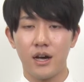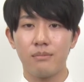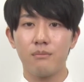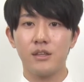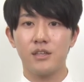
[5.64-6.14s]

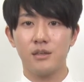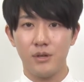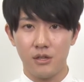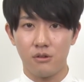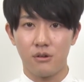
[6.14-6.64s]

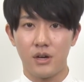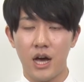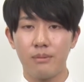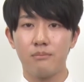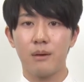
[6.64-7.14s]
ABEMATV の
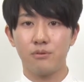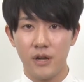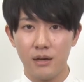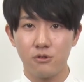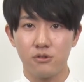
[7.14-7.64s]
ABEMA
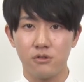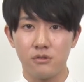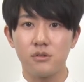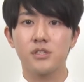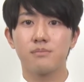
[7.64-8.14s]
プライムという
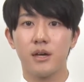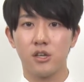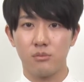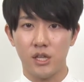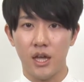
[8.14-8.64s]
ニュース番
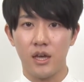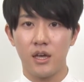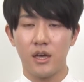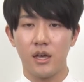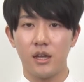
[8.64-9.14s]
組で、
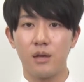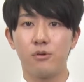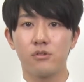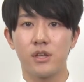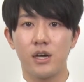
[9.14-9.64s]
えー、
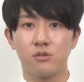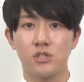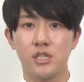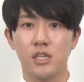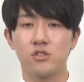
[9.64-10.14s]
レポーターと
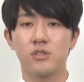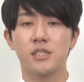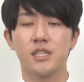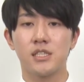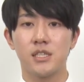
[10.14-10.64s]
して出
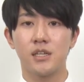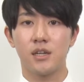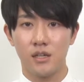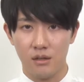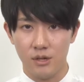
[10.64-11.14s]
演させていた
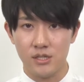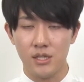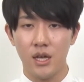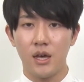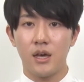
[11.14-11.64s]
だいています、
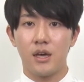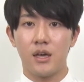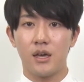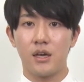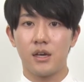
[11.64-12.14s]

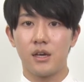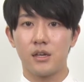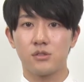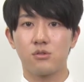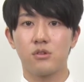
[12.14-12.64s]

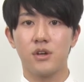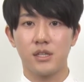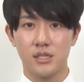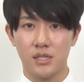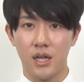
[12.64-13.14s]
えー、そこでは
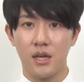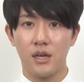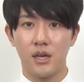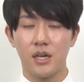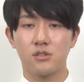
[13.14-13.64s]
ですね
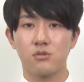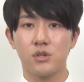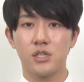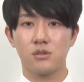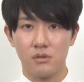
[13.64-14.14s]
その
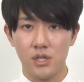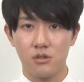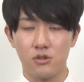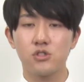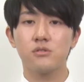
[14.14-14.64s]
日その日
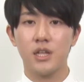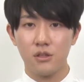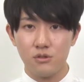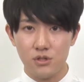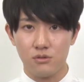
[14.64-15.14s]
の旬な
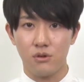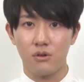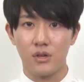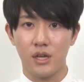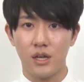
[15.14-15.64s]
ニュース
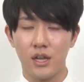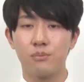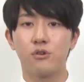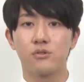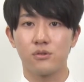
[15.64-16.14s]
を、え
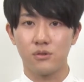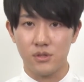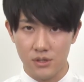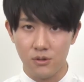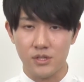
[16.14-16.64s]
レポート
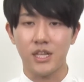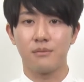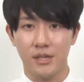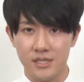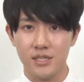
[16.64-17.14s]
をしてい
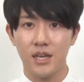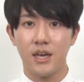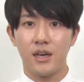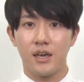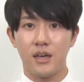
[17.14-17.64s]
ます、
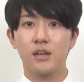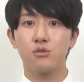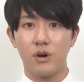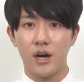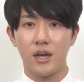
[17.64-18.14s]
えあ
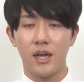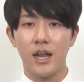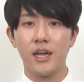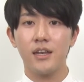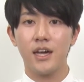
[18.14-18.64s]
とは
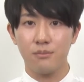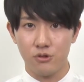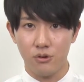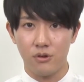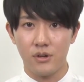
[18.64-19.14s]
LINE ライブ
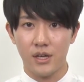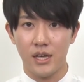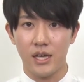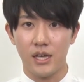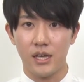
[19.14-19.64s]
の、
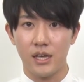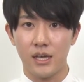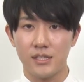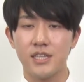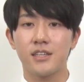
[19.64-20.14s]

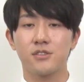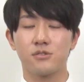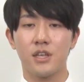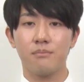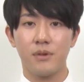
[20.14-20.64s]
えスターダスト
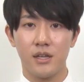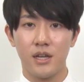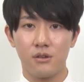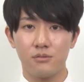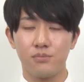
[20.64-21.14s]
の先輩
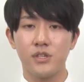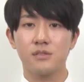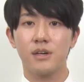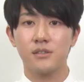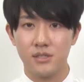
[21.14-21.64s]
である
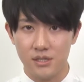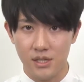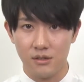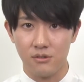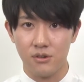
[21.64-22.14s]
プリズマックス
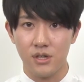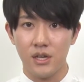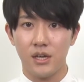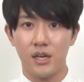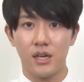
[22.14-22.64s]
さんの「
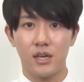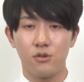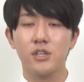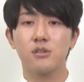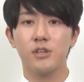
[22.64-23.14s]
え
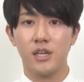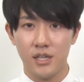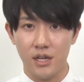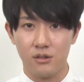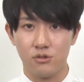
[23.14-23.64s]
夜遊び
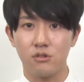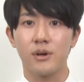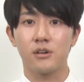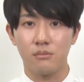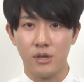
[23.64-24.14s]
キャデラック」という
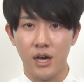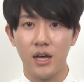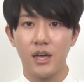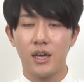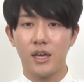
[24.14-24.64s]
番組や、
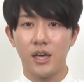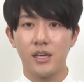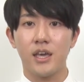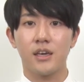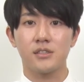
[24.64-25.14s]
え
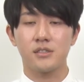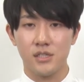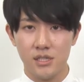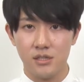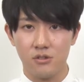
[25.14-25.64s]
イケキャス
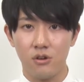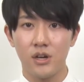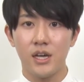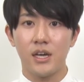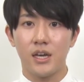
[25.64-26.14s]
自身の「
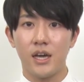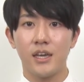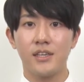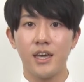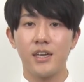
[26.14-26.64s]
え
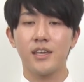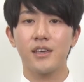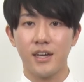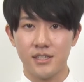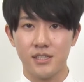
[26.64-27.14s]

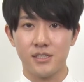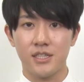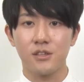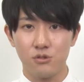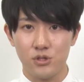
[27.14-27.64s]

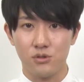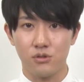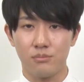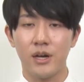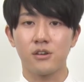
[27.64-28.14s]
イケイケキャスザニュースと
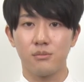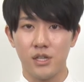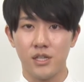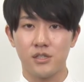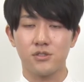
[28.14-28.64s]
いう番組
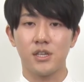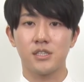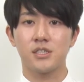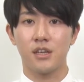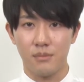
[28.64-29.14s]
に出演
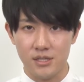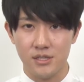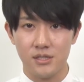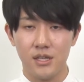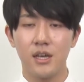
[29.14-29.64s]
しています